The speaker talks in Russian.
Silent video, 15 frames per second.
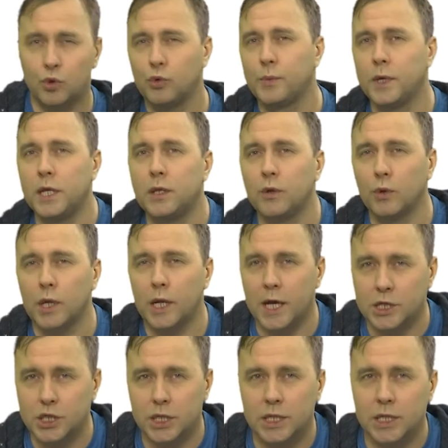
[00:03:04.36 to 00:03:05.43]
Думаете, он
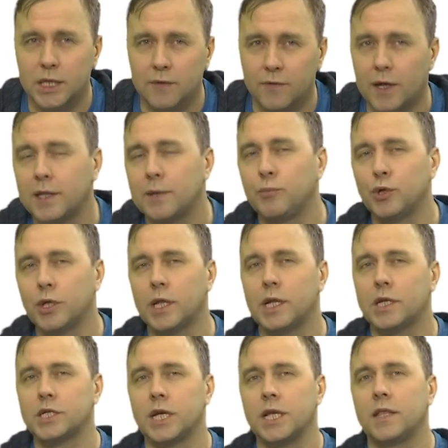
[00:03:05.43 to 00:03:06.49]
ляжет на диван и будет
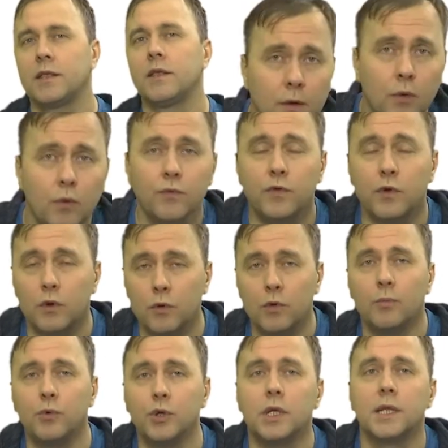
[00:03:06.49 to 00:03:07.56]
лежать? Он все
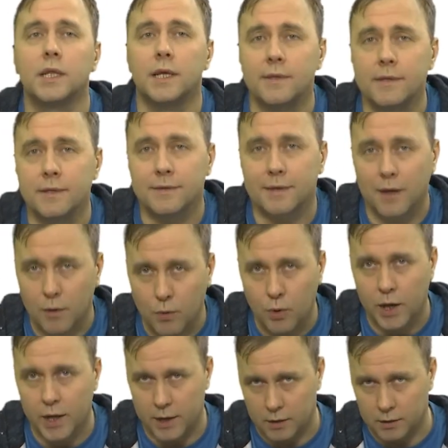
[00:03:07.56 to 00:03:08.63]
равно будет носиться как
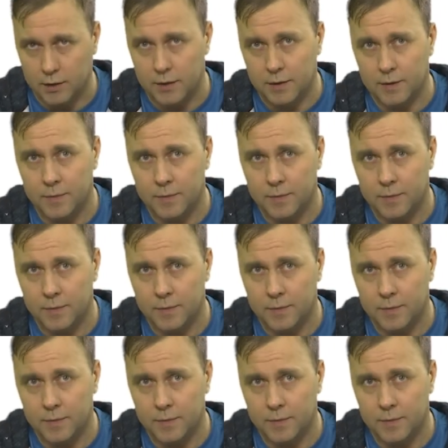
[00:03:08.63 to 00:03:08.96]
угорелый.